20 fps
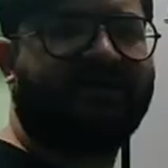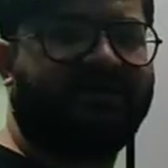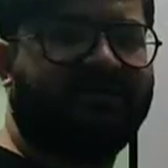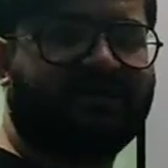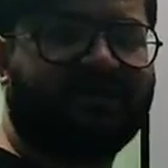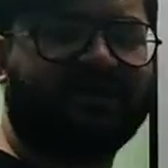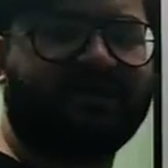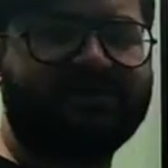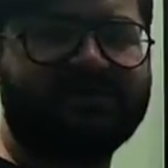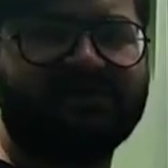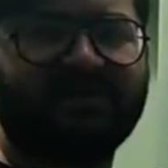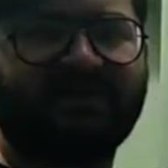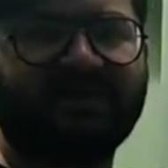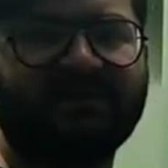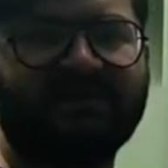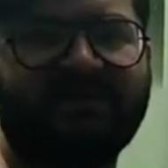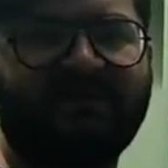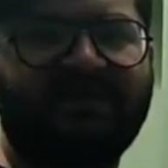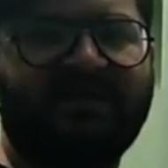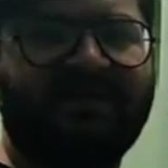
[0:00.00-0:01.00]
chemical
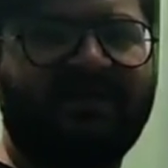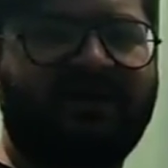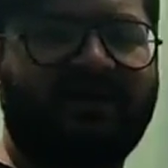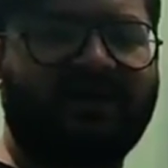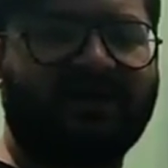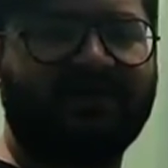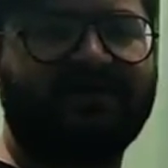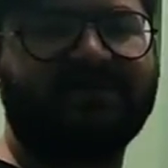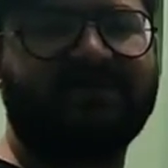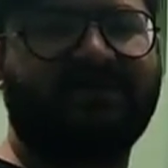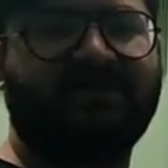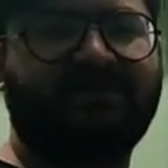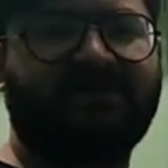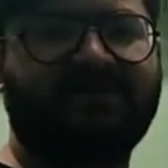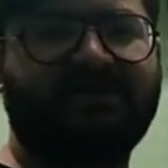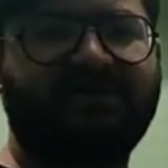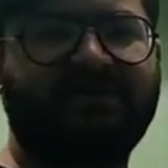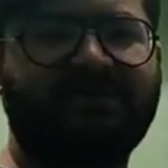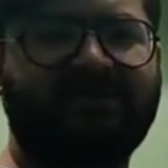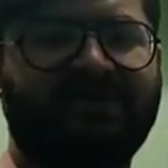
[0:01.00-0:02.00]
change and this
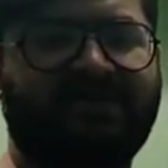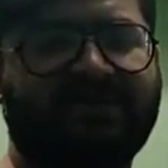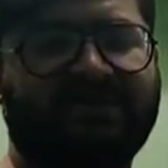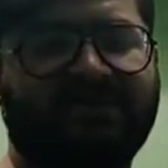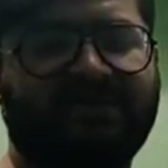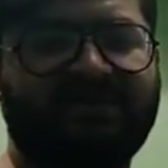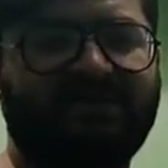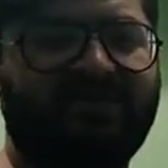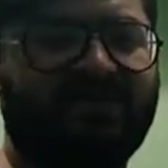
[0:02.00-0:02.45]
chemical change is